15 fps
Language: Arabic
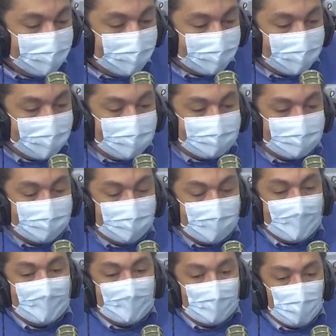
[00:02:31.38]
الرئاسي
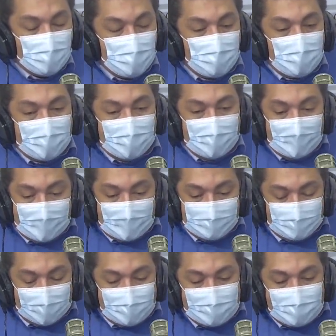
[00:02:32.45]
هو
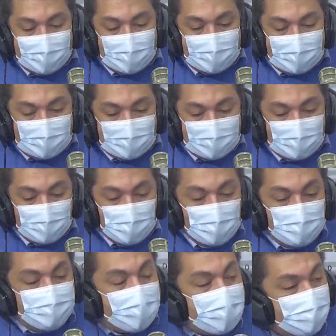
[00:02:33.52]
معناتها لو
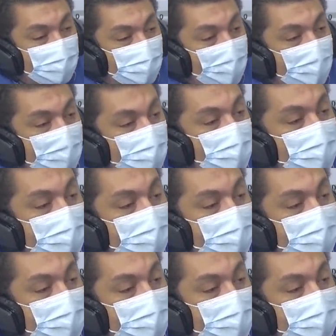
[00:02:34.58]
برا دروا هو